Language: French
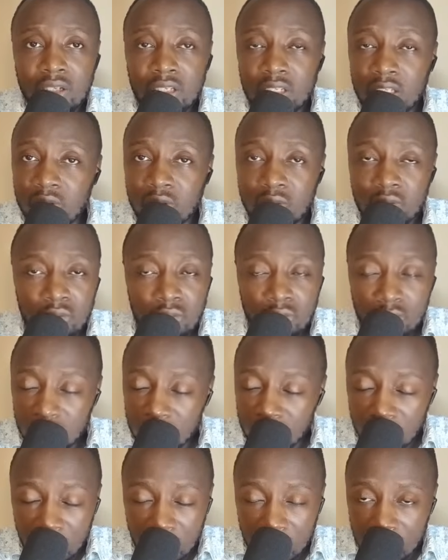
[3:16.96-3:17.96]
et
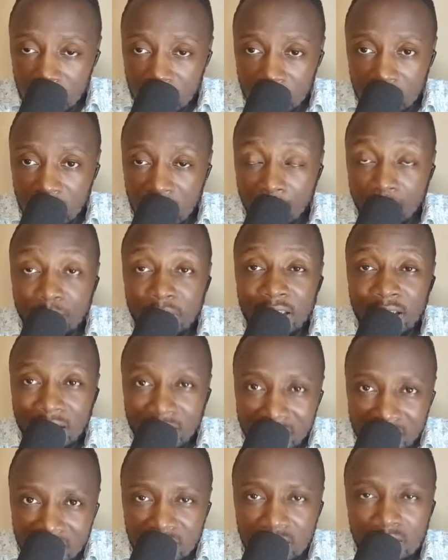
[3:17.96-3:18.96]
que euh, la paix
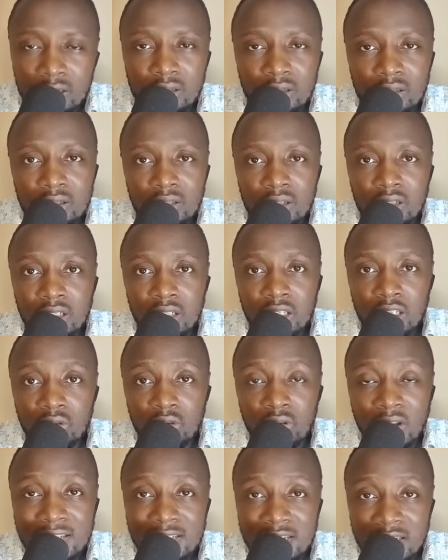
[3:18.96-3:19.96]
règne et
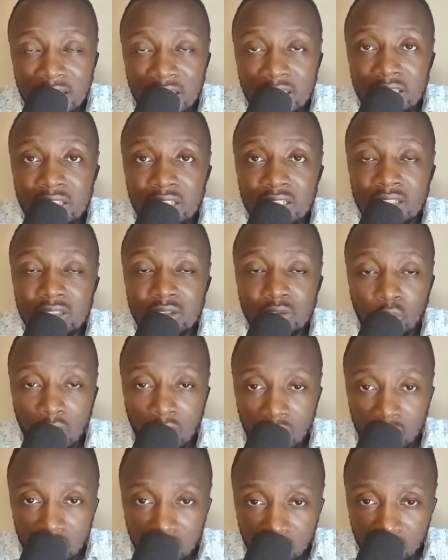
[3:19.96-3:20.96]
que la sérénité
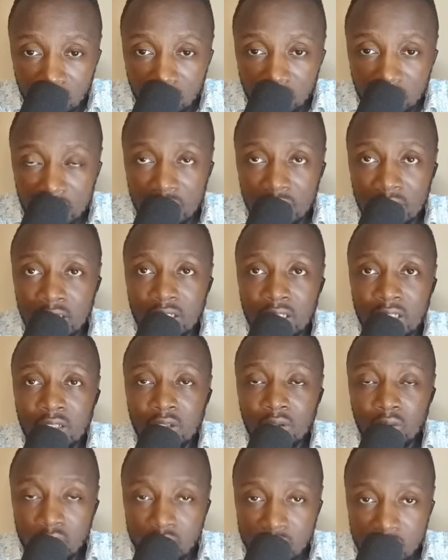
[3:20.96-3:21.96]
soit retrouvée
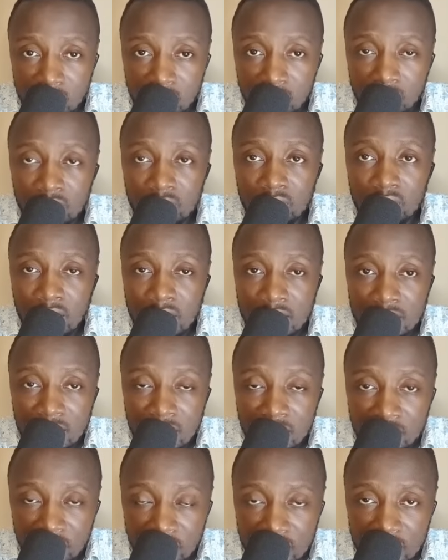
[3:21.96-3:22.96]
au sein de
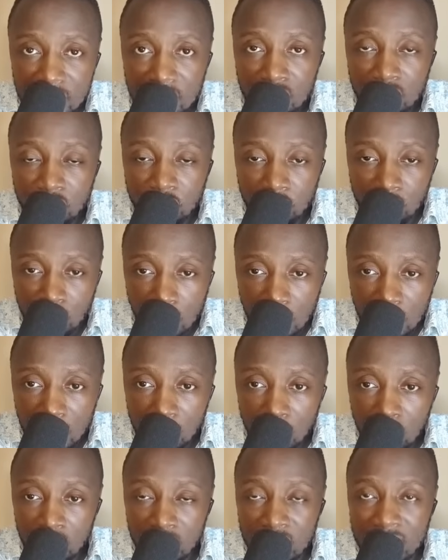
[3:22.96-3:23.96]
l'instance officielle du football
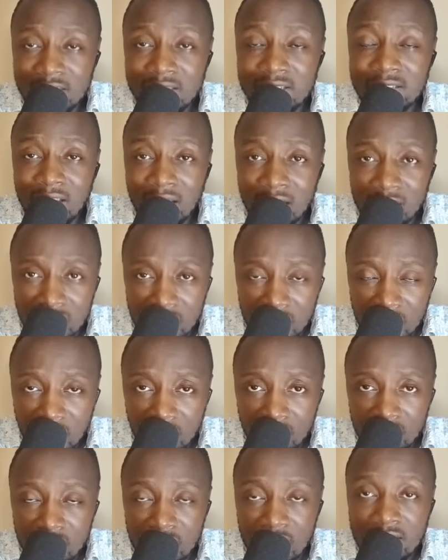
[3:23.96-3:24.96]
camerounais sans,
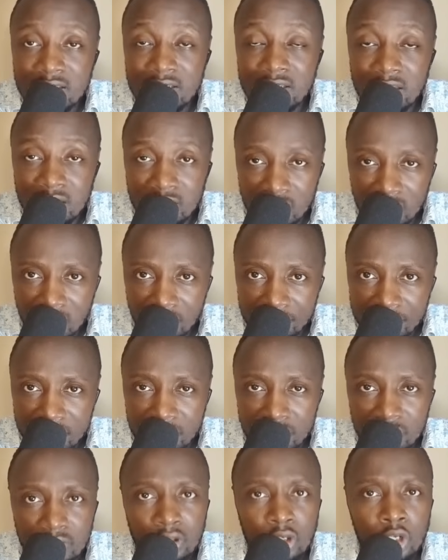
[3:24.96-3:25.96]
gérance, sans
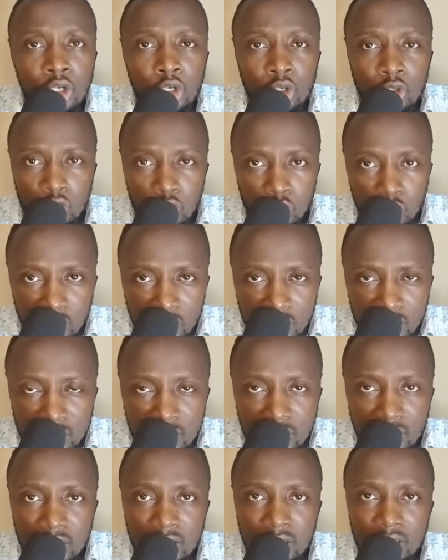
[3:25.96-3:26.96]
ingérence du
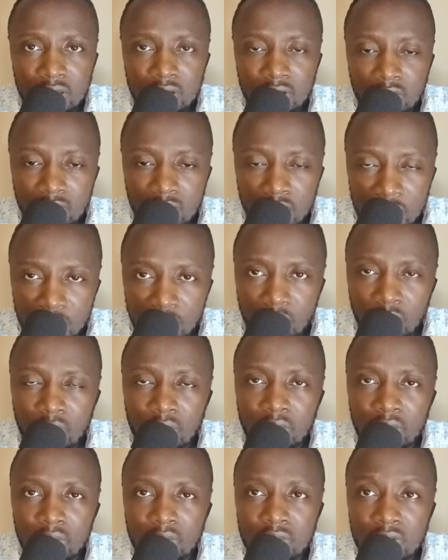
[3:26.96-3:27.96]
ministère des
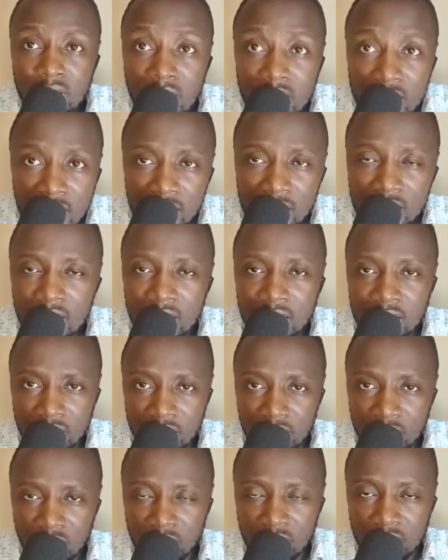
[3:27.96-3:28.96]
Sports. C'est de ça qu'il est
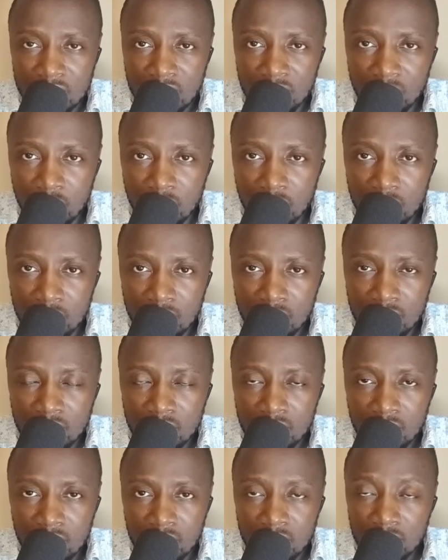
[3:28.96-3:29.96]
question, les amis.
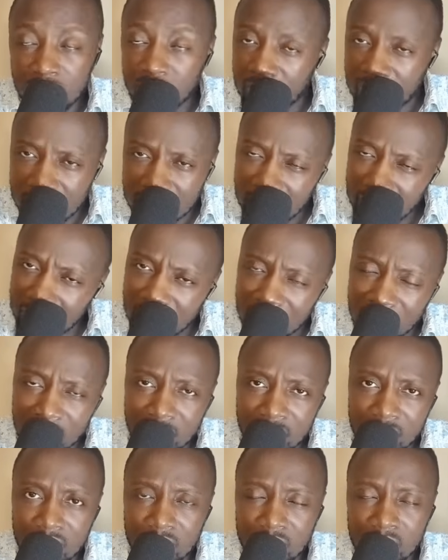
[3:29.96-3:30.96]
C'était ça qui est
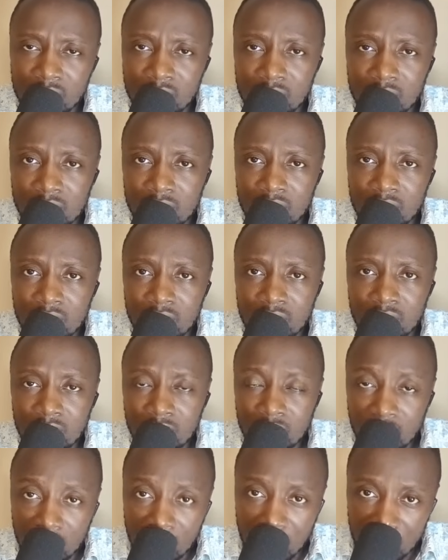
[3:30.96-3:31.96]
question.
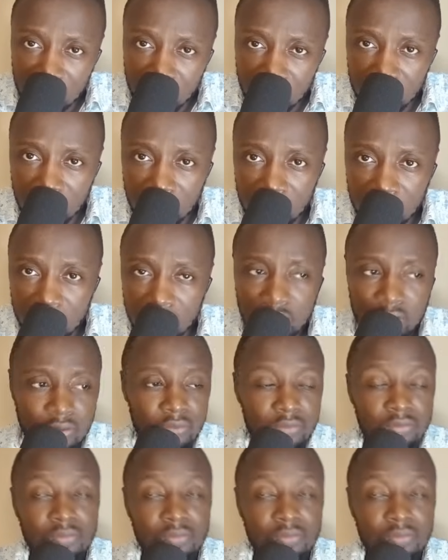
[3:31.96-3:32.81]
À tout à l'heure.